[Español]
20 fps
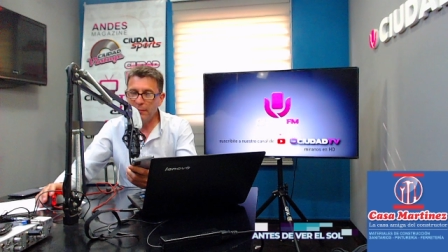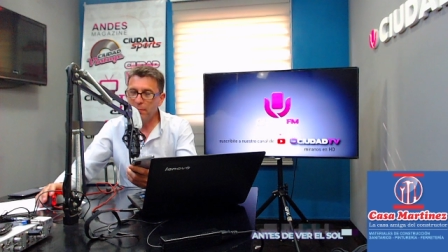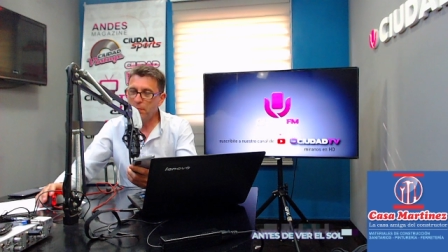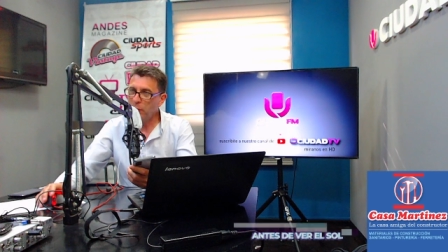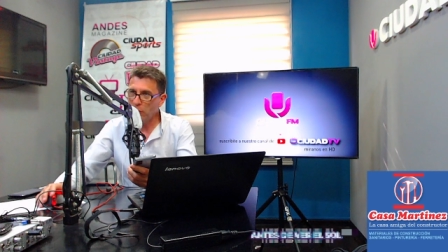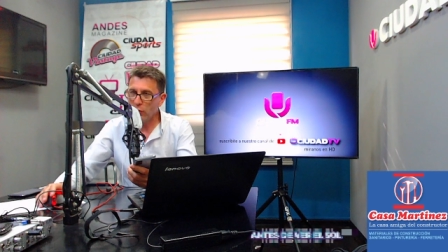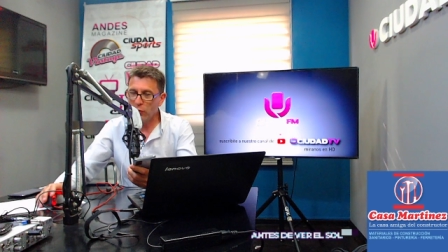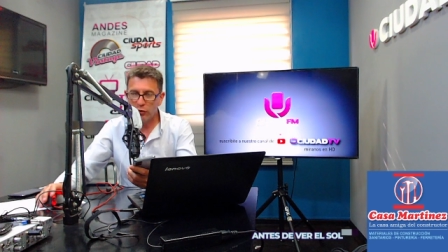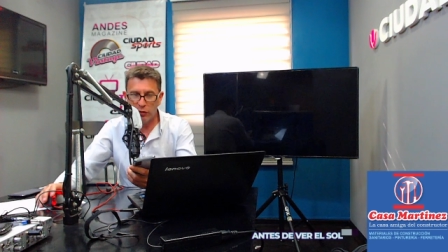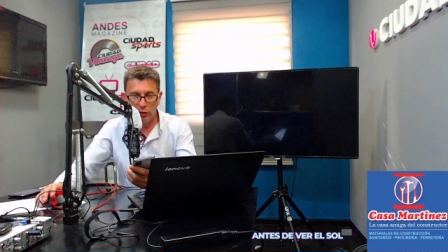y
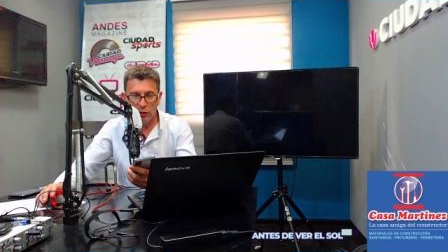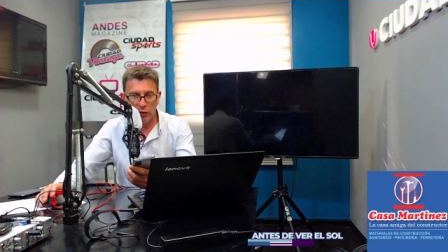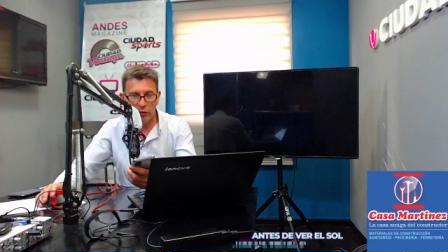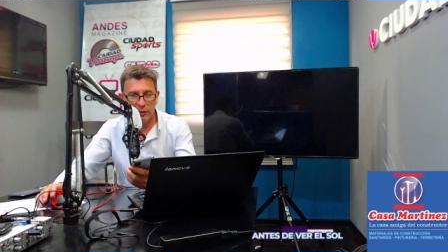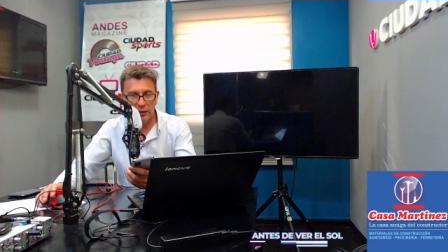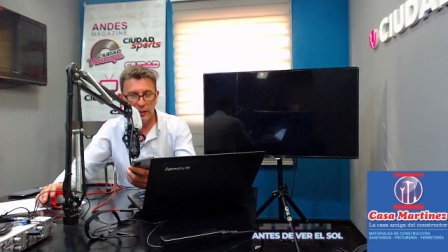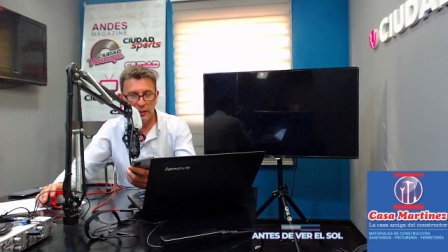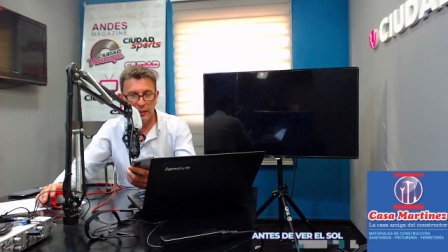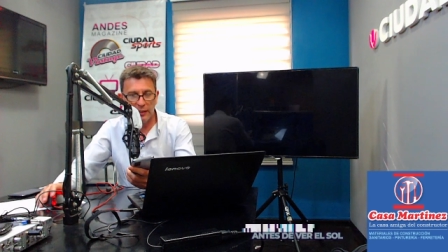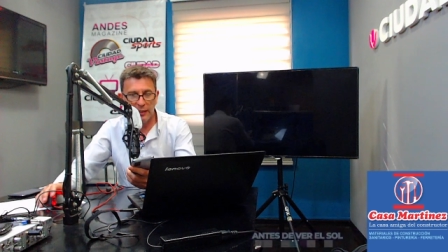
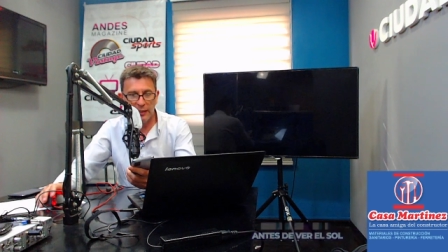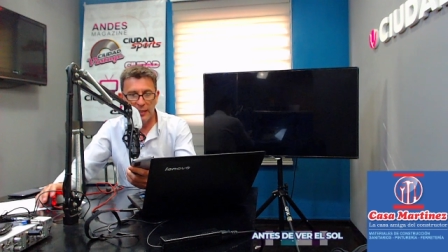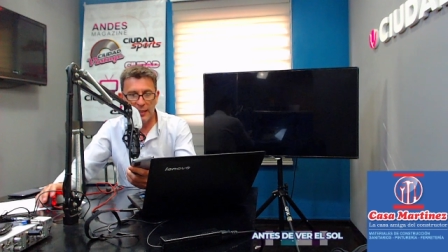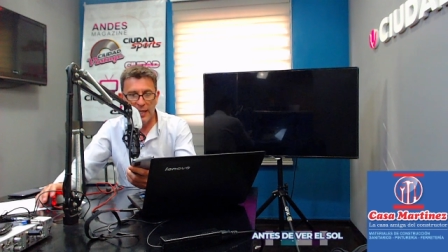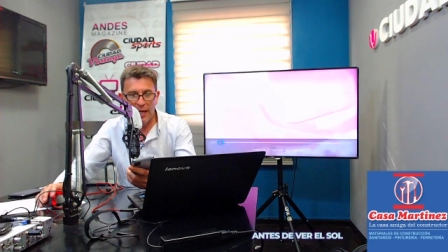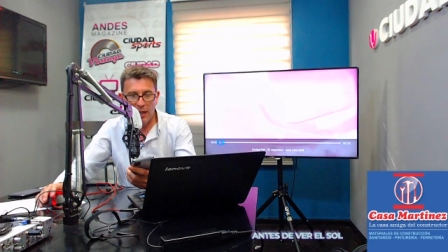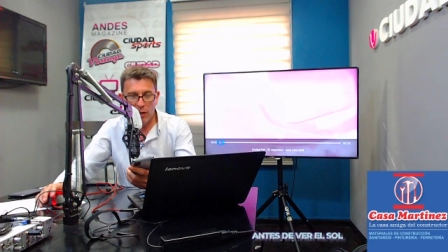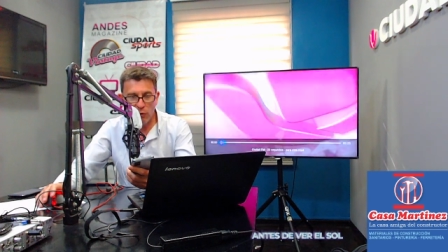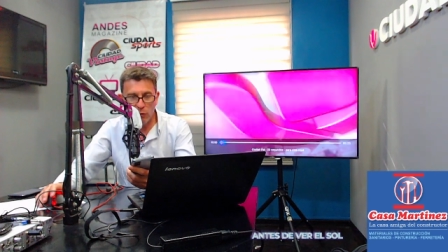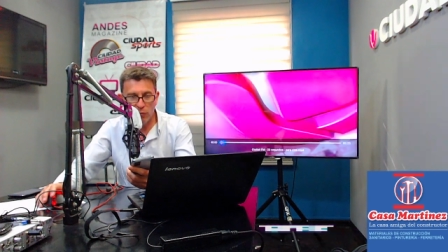promoción
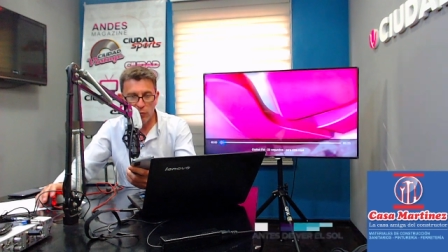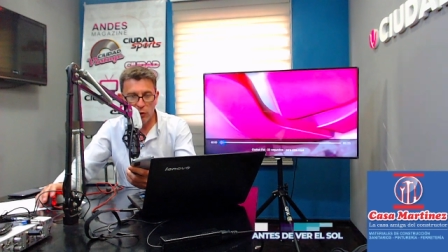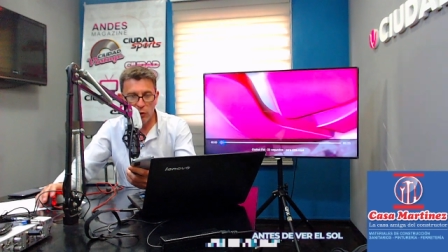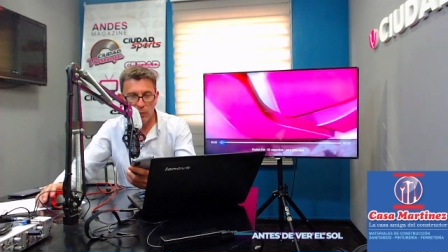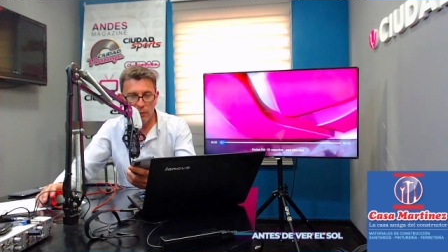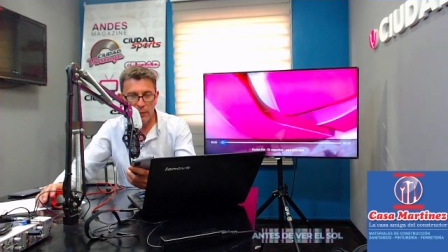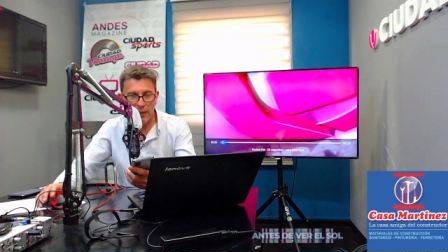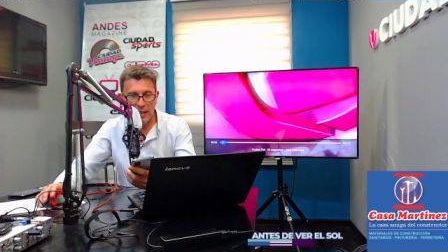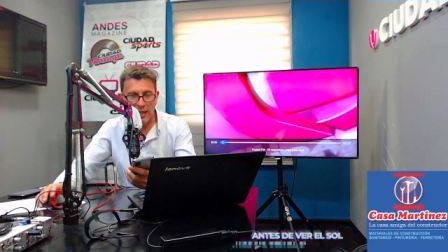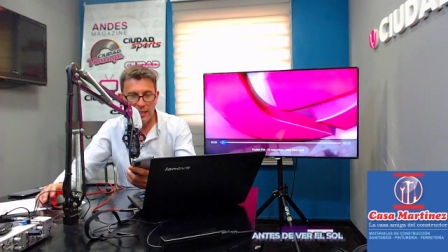de
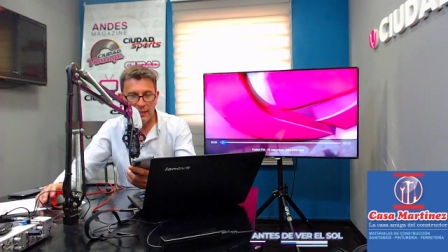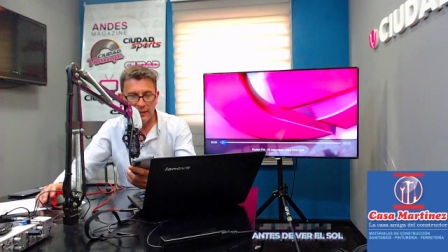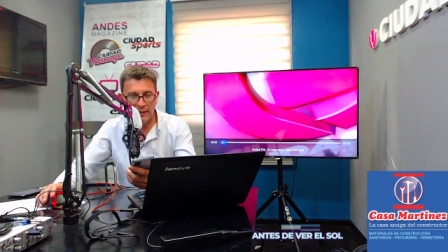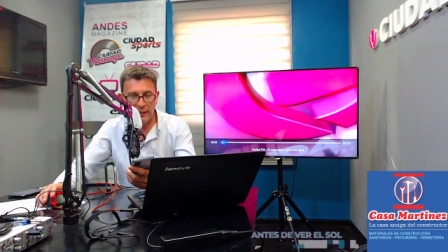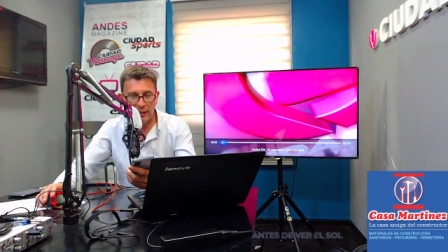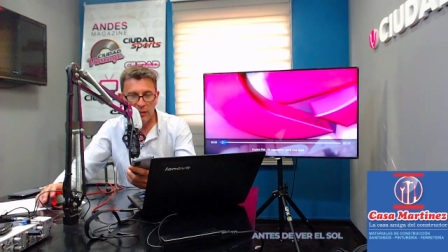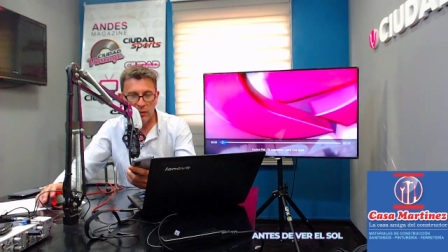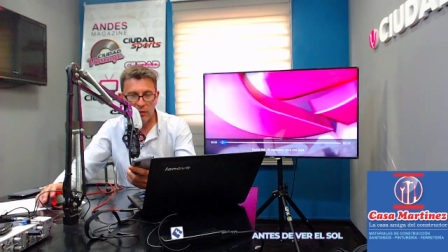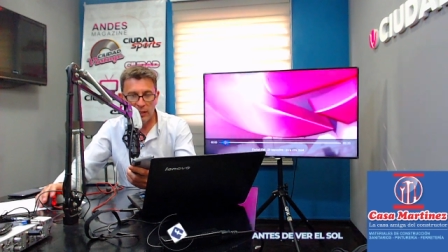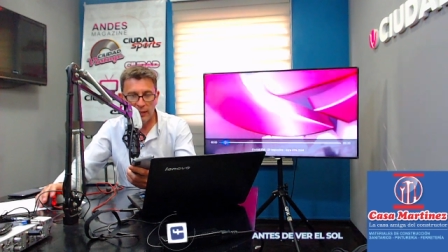alumnos para el
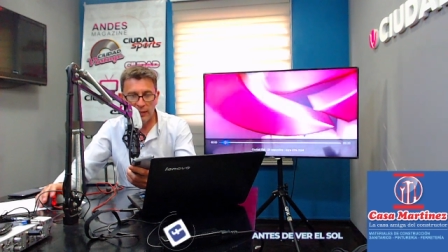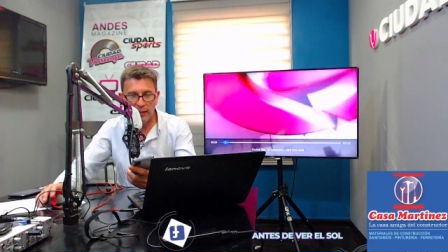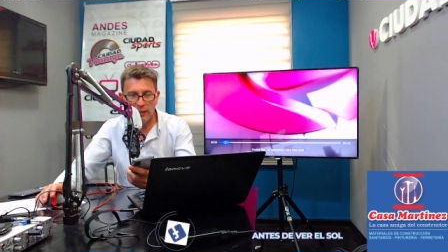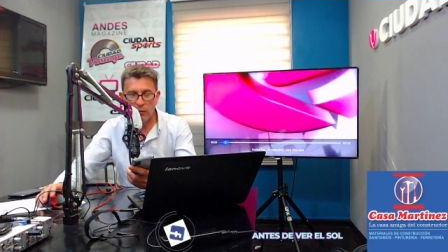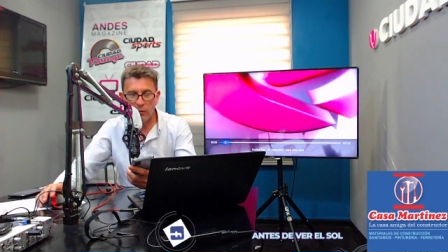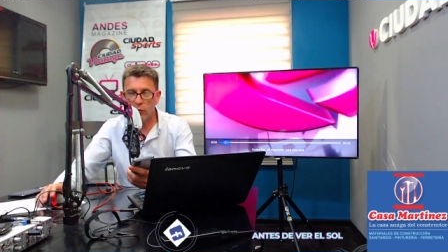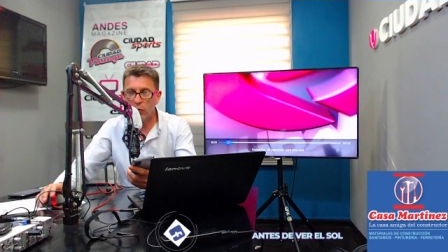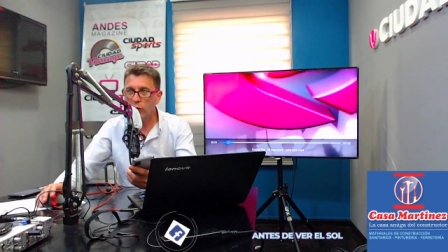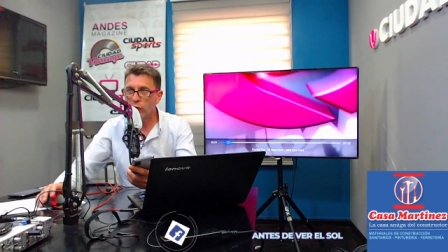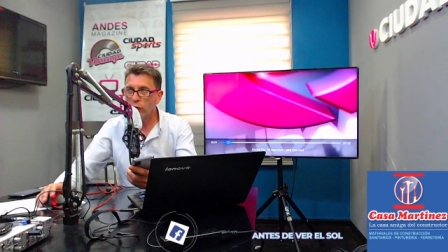ciclo
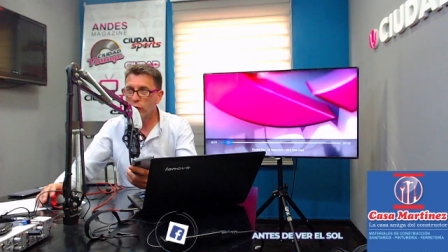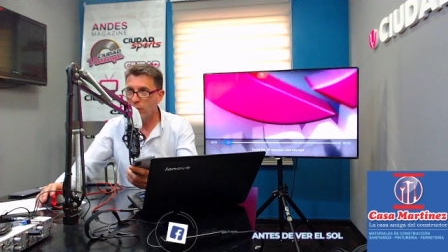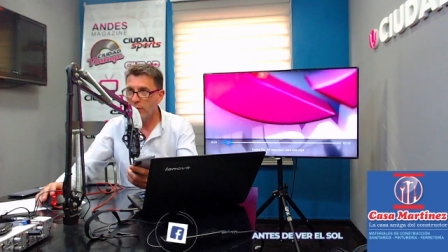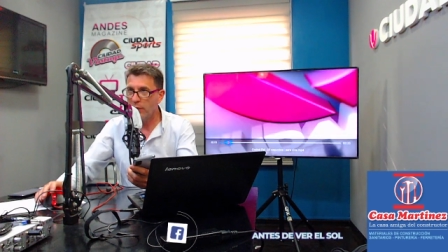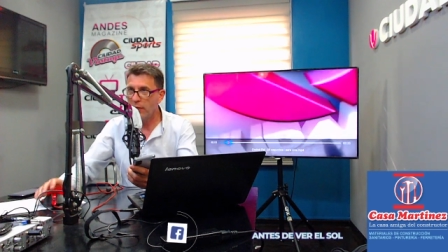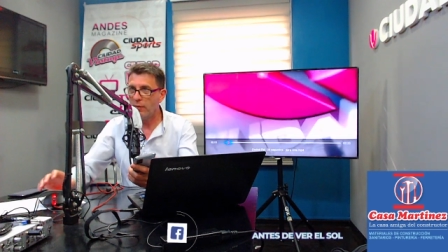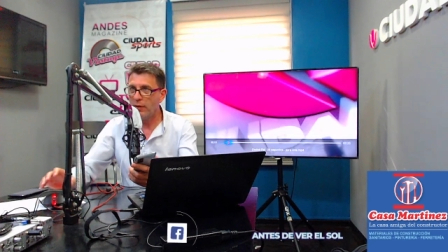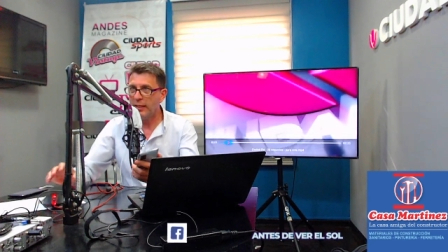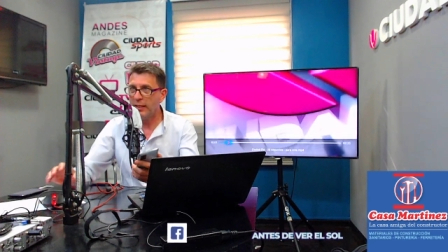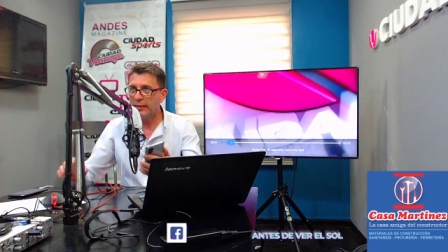lectivo
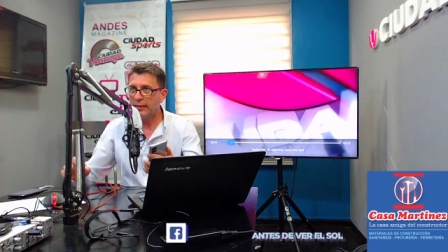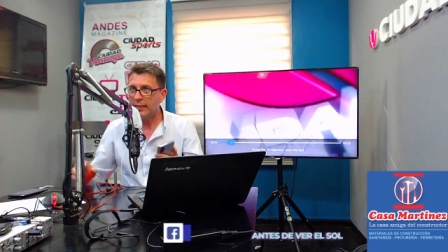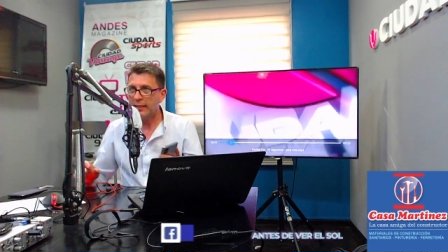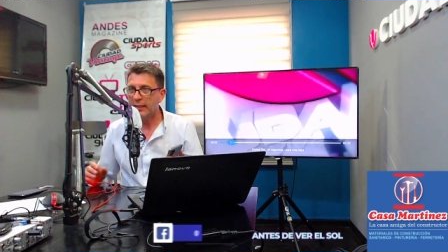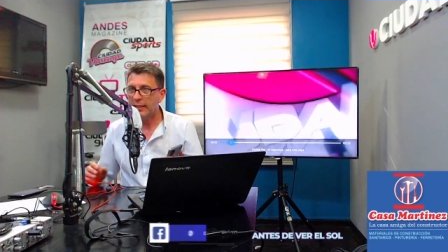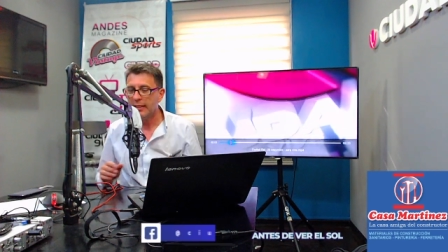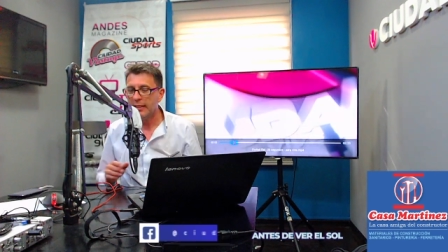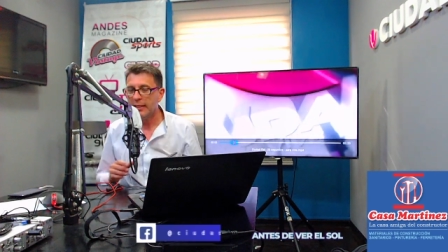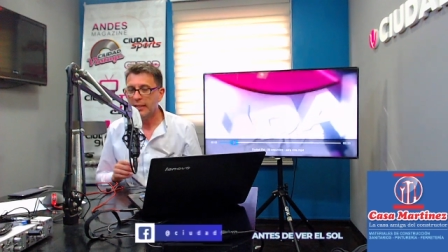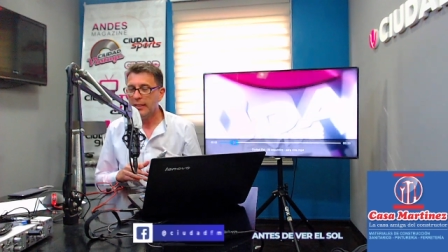
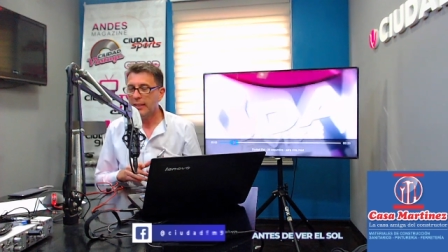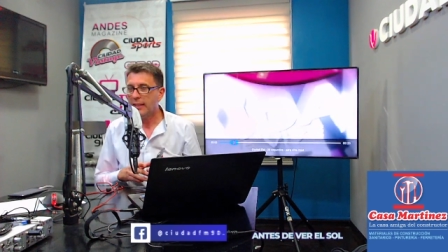2020